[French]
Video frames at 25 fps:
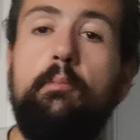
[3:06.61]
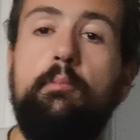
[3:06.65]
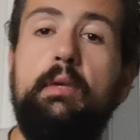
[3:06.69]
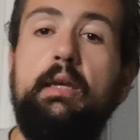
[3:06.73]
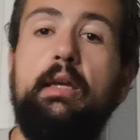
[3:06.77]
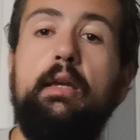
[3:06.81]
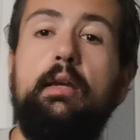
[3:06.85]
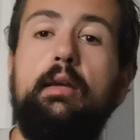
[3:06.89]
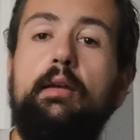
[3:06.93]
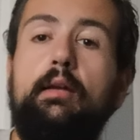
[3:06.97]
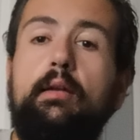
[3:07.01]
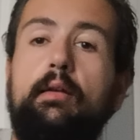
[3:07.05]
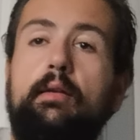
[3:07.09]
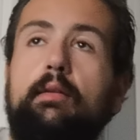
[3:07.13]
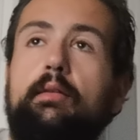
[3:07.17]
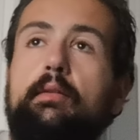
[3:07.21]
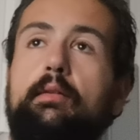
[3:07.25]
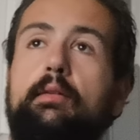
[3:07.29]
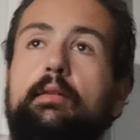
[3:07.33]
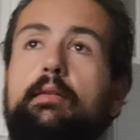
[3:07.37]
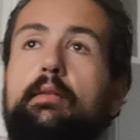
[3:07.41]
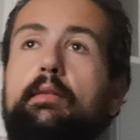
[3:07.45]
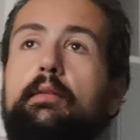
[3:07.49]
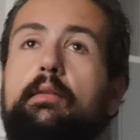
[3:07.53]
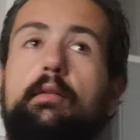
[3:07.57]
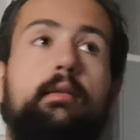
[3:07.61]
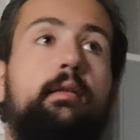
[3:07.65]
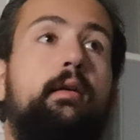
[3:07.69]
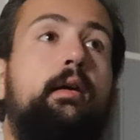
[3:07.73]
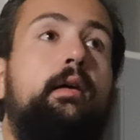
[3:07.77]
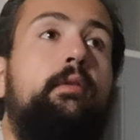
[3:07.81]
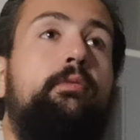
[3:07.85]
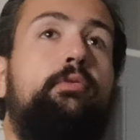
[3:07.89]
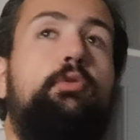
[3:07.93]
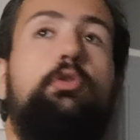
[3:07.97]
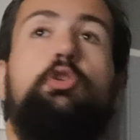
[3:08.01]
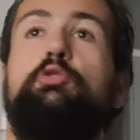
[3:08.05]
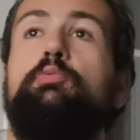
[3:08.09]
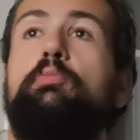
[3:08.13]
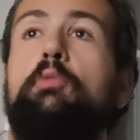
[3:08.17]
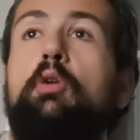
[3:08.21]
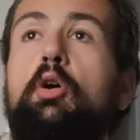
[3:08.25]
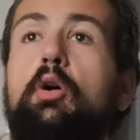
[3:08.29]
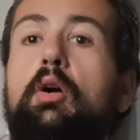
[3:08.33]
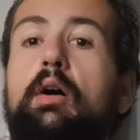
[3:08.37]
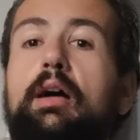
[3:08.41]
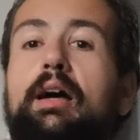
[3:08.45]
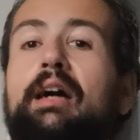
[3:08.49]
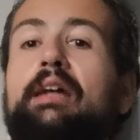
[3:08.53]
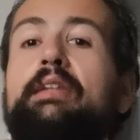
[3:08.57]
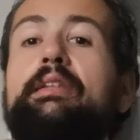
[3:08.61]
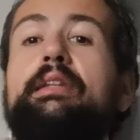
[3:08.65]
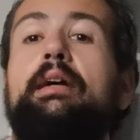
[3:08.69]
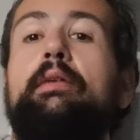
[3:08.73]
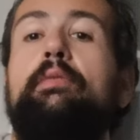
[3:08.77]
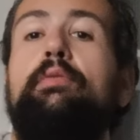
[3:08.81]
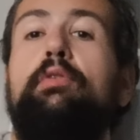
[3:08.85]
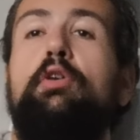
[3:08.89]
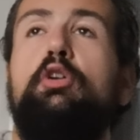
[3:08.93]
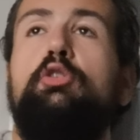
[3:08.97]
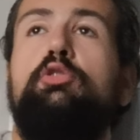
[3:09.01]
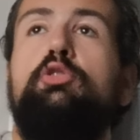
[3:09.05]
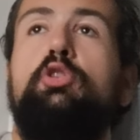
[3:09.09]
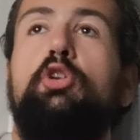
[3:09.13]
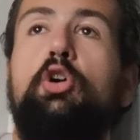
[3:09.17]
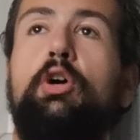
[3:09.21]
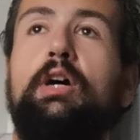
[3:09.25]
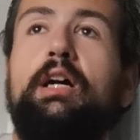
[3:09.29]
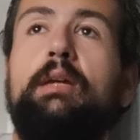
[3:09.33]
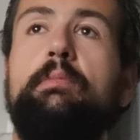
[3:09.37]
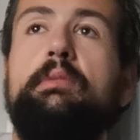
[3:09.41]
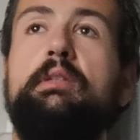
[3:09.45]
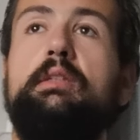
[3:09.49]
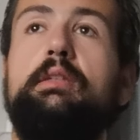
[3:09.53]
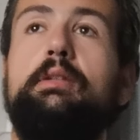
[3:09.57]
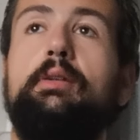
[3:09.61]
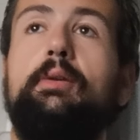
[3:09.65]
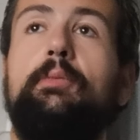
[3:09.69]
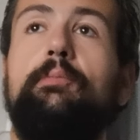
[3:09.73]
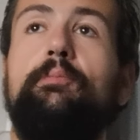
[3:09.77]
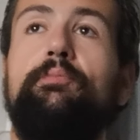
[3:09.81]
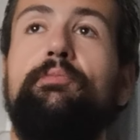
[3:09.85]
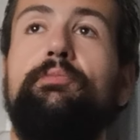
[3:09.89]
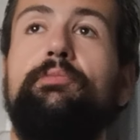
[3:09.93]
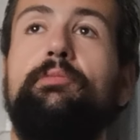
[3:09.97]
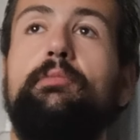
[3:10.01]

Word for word: Mais là, franchement, un aveugle l'aurait mis.